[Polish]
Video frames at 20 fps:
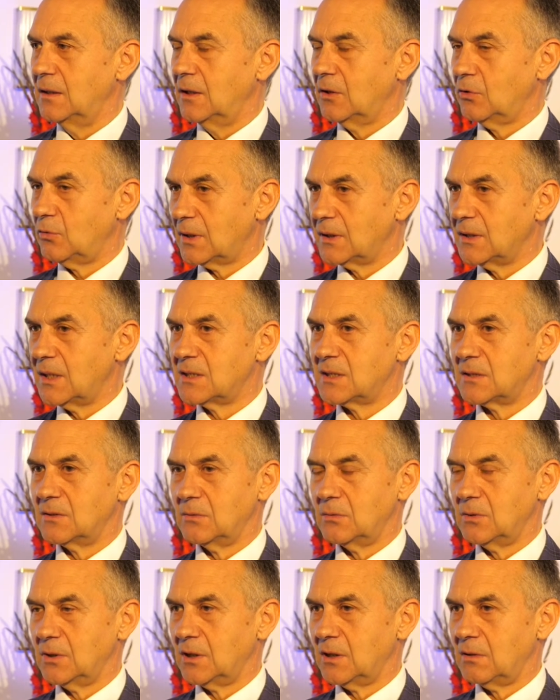które
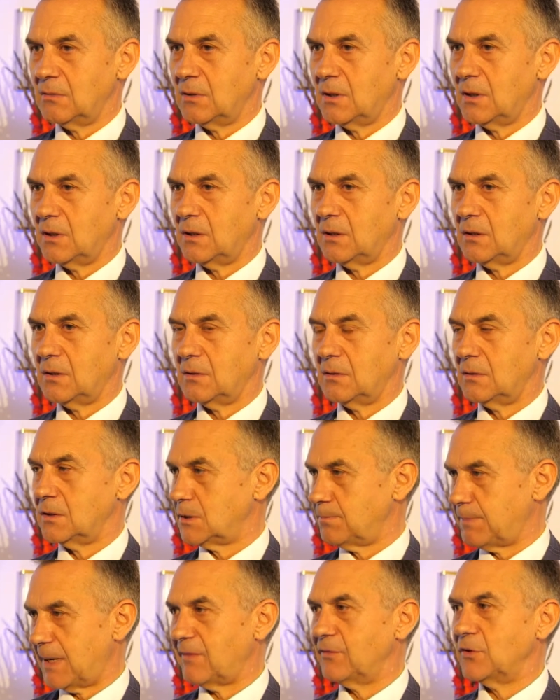decydują o
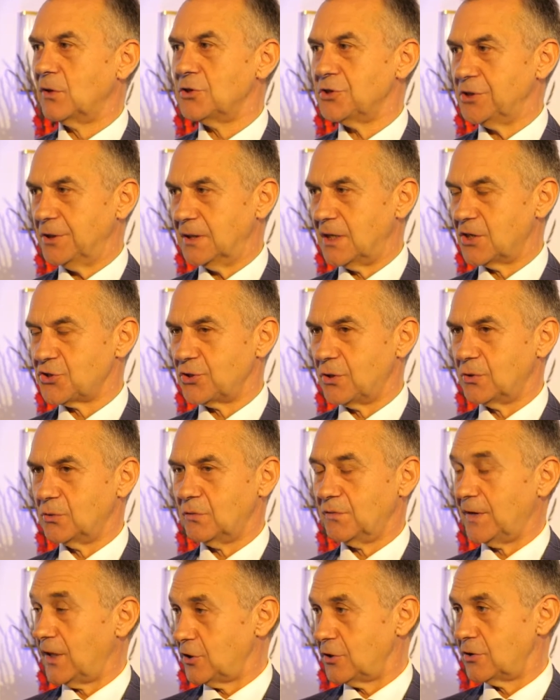sprawności
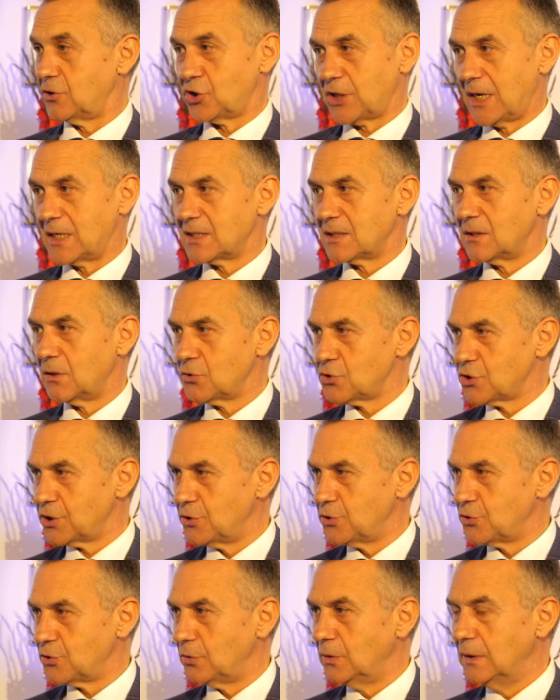narządów, a często o
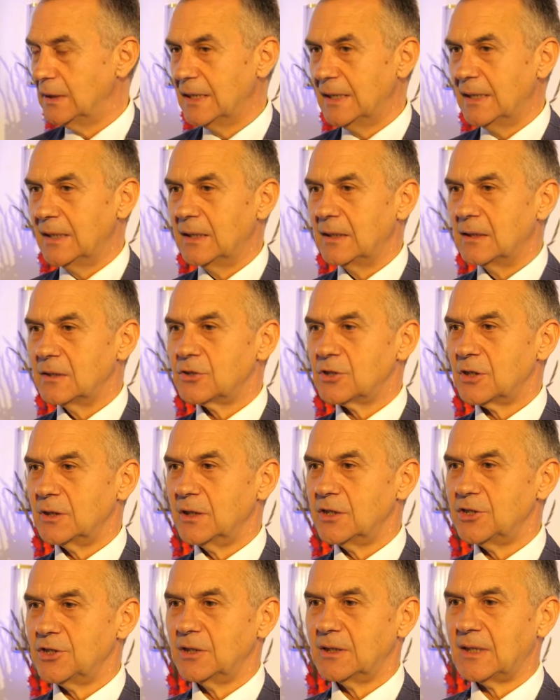życiu.
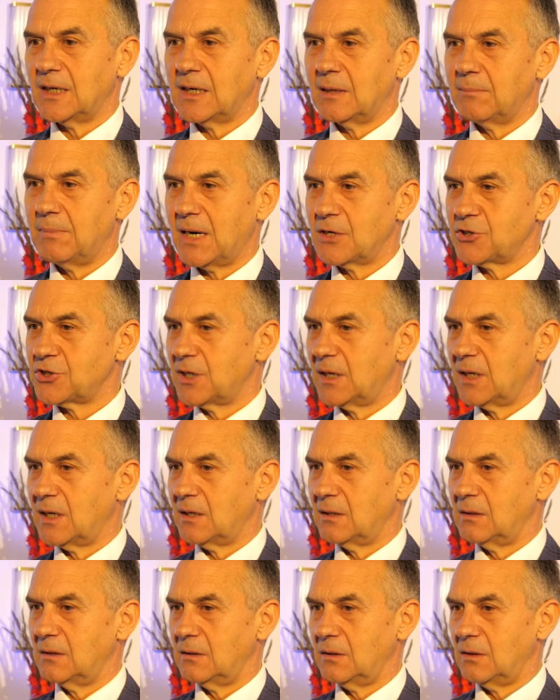Czyli jeśli taka blaszka